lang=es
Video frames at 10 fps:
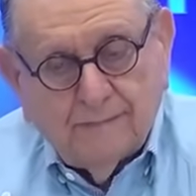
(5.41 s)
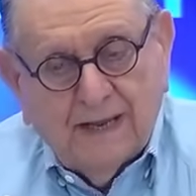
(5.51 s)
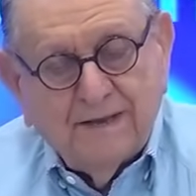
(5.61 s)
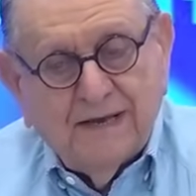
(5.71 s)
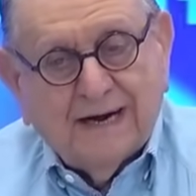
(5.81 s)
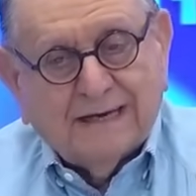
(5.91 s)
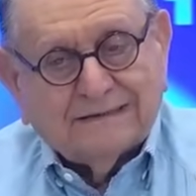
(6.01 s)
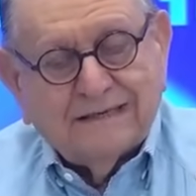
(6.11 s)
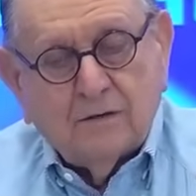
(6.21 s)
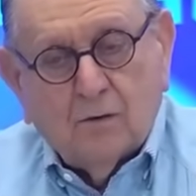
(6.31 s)
ayer a las
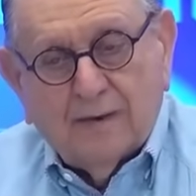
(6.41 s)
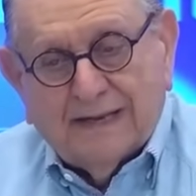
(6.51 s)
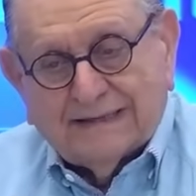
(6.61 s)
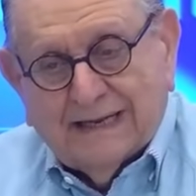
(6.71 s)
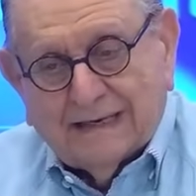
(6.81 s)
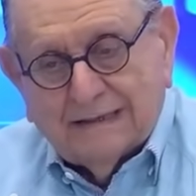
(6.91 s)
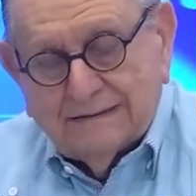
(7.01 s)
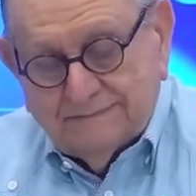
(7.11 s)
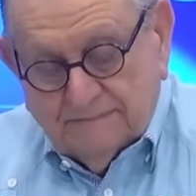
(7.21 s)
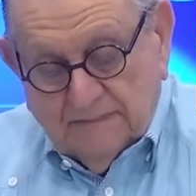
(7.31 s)
5 de la tarde,
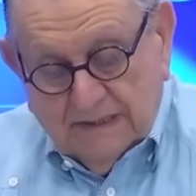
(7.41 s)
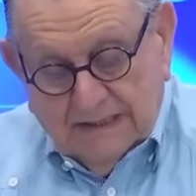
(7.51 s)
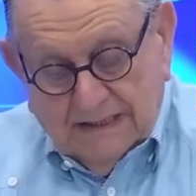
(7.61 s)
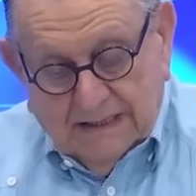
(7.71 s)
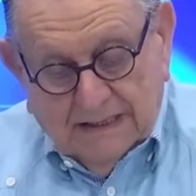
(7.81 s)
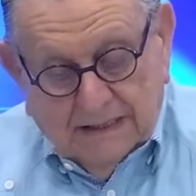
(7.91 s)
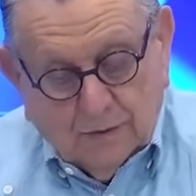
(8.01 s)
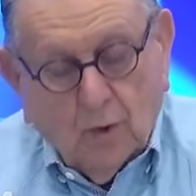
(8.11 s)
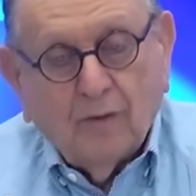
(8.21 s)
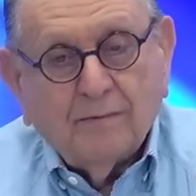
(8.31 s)

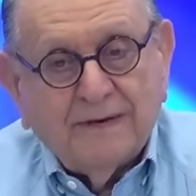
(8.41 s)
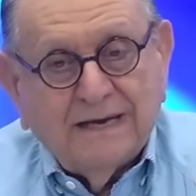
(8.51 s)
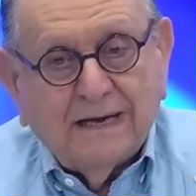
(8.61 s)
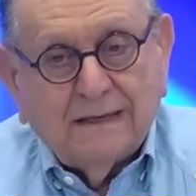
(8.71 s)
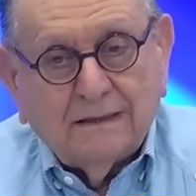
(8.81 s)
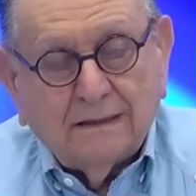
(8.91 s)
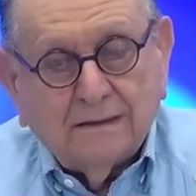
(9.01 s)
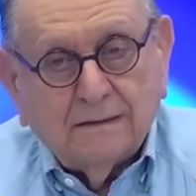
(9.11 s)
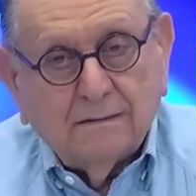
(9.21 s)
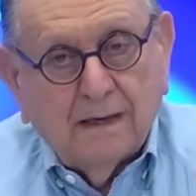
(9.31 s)
todavía
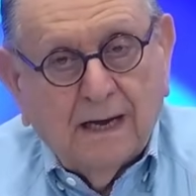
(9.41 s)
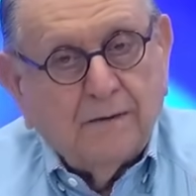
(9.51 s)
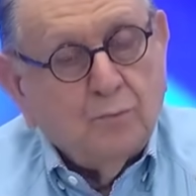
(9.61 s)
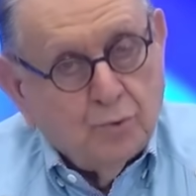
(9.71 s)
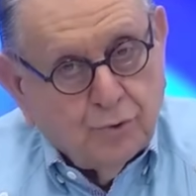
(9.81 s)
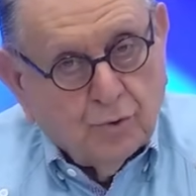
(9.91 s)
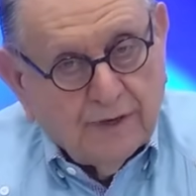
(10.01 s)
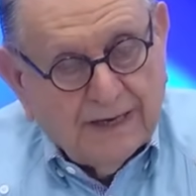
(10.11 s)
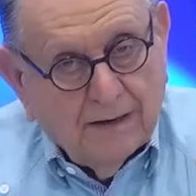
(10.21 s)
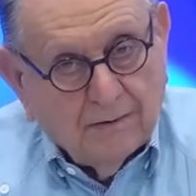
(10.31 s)
hay mucho
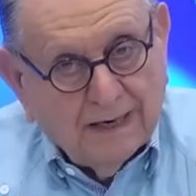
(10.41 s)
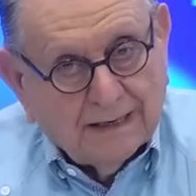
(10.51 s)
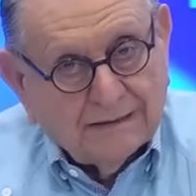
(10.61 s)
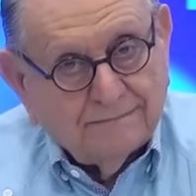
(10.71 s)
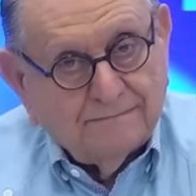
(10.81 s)
de qué hablar.